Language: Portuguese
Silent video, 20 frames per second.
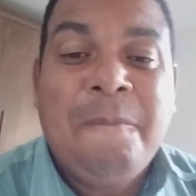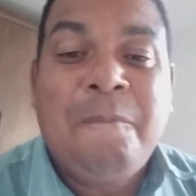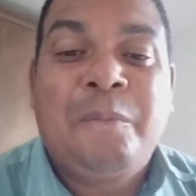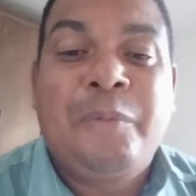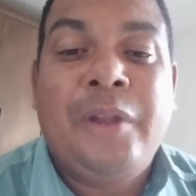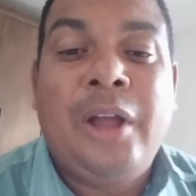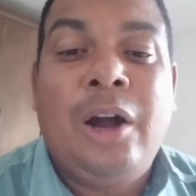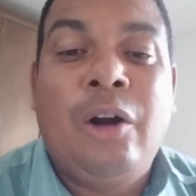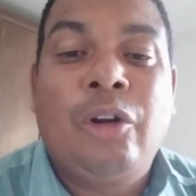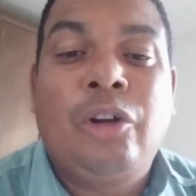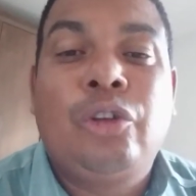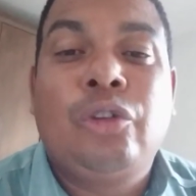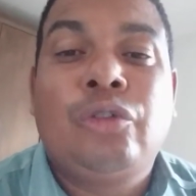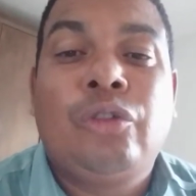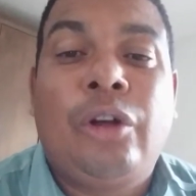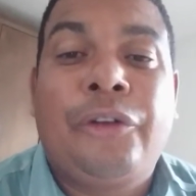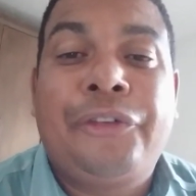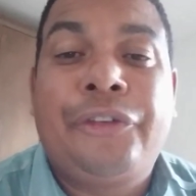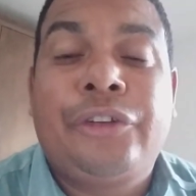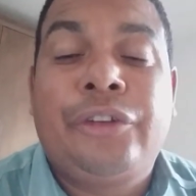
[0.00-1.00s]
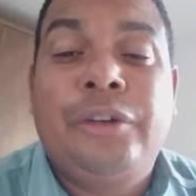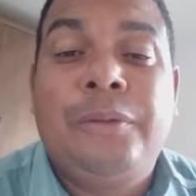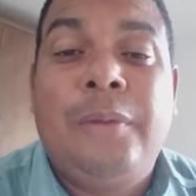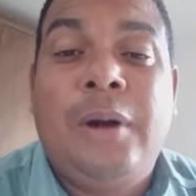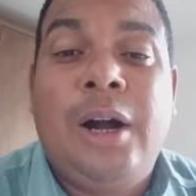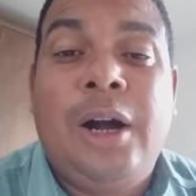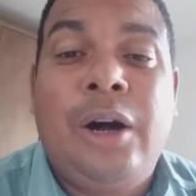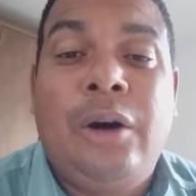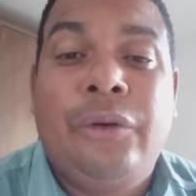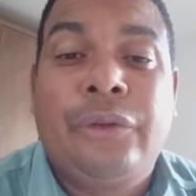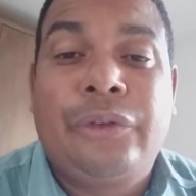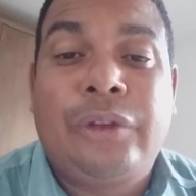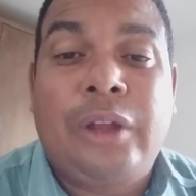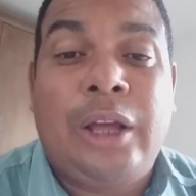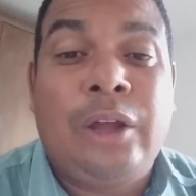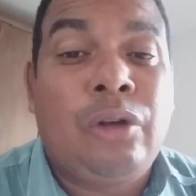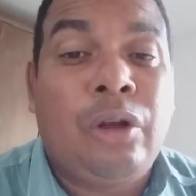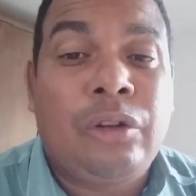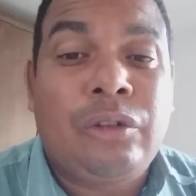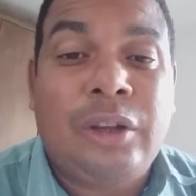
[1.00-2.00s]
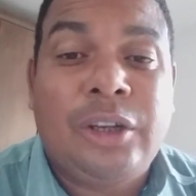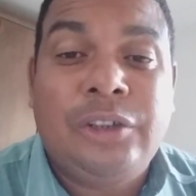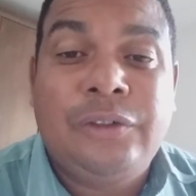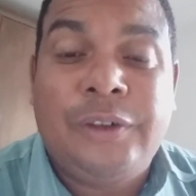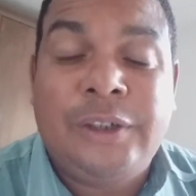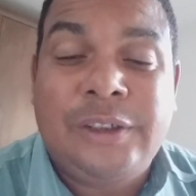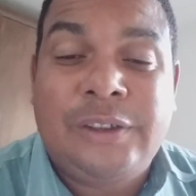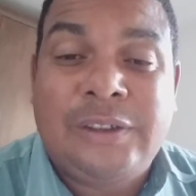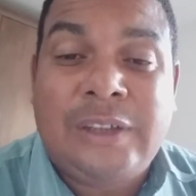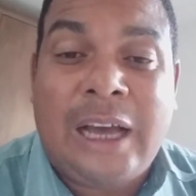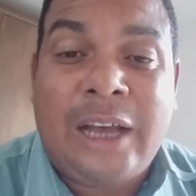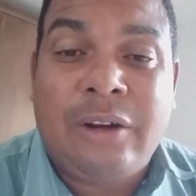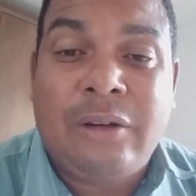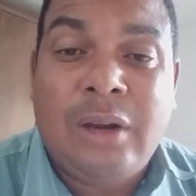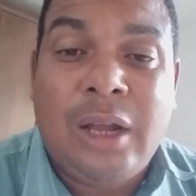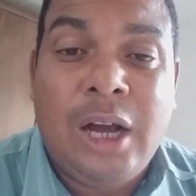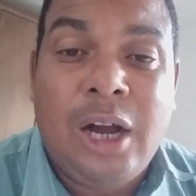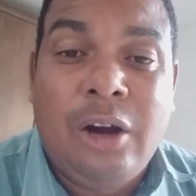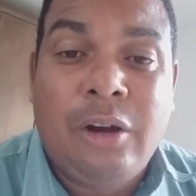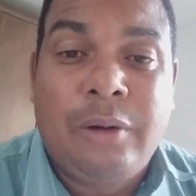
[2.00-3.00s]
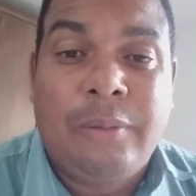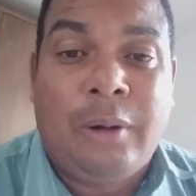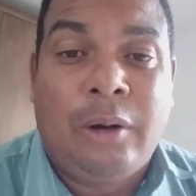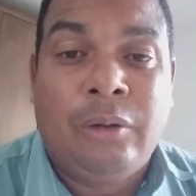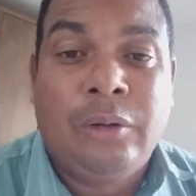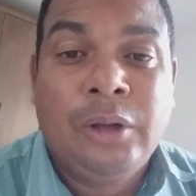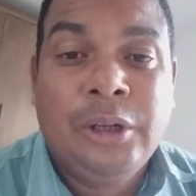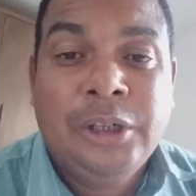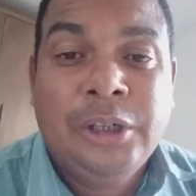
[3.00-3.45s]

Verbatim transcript: Não que os nossos irmãos é nosso adversário, não, irmão.